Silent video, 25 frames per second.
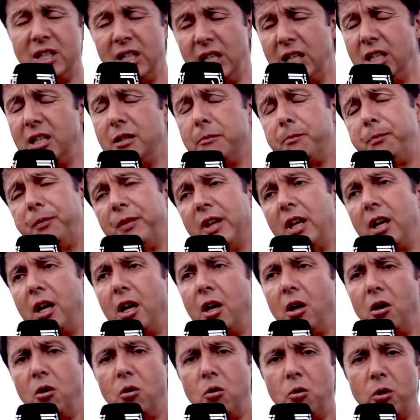جديد
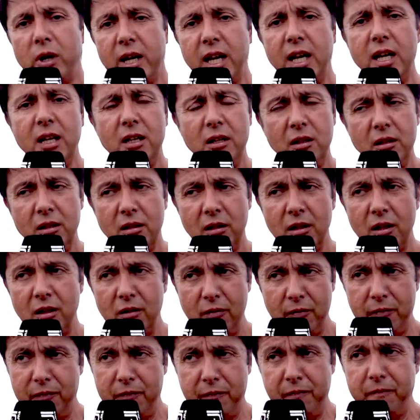وكاين
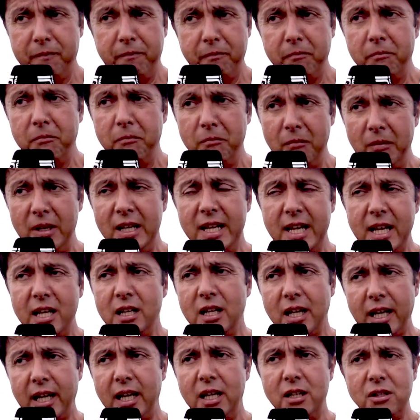اللي
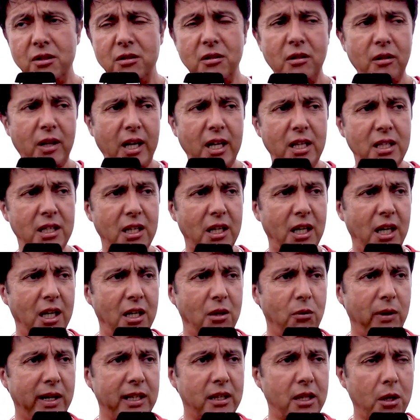لقيت لقيت
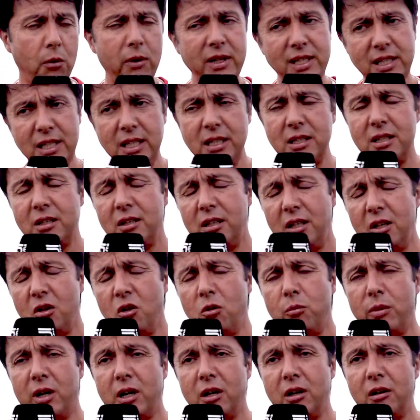كاين واحد سيت اللي
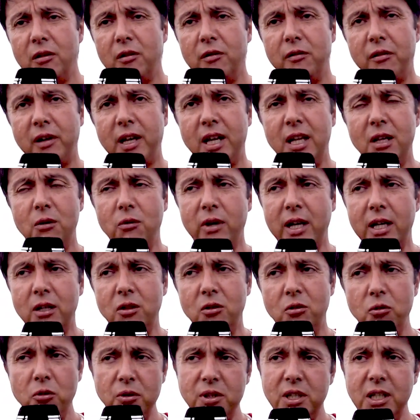هما كاين
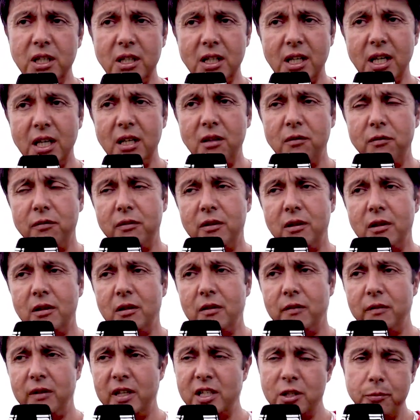واحد دو سيت كاين
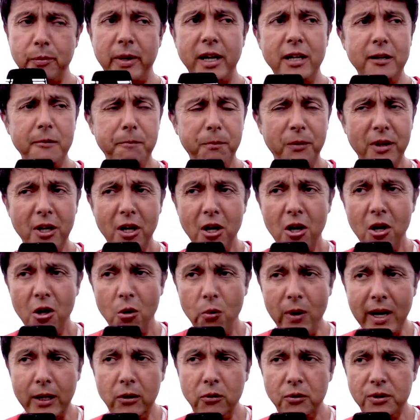في, في الاسبان
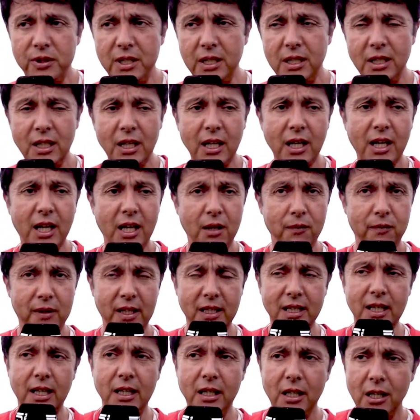واحد لو سيت كاين في
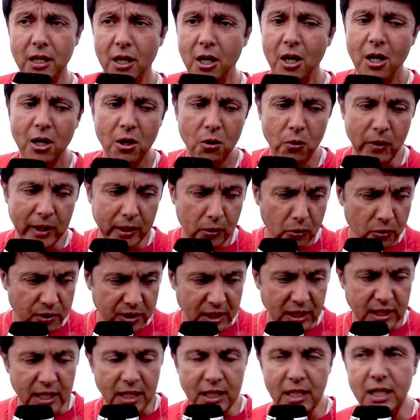ايطالي وهذا لو
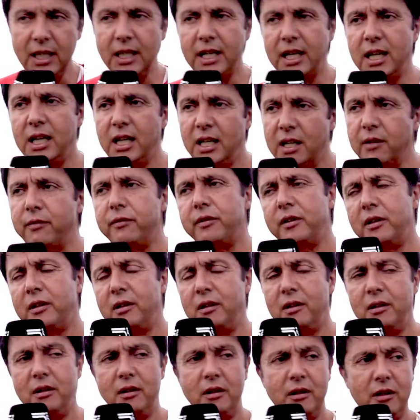سيت هذا اللي كاين هنا
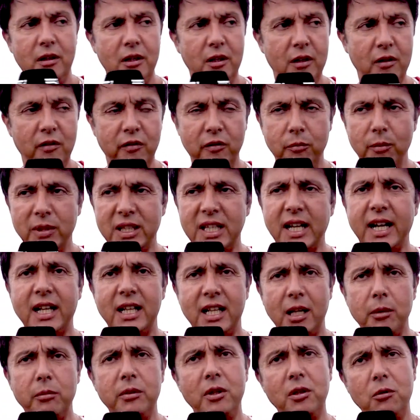في, في منطقه
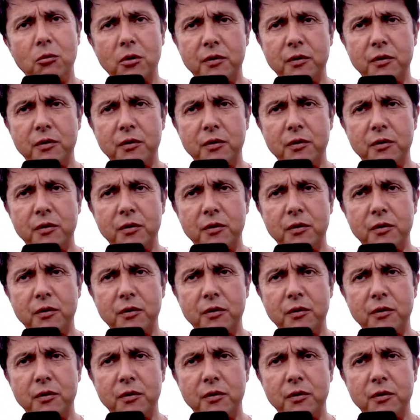الغرب اللي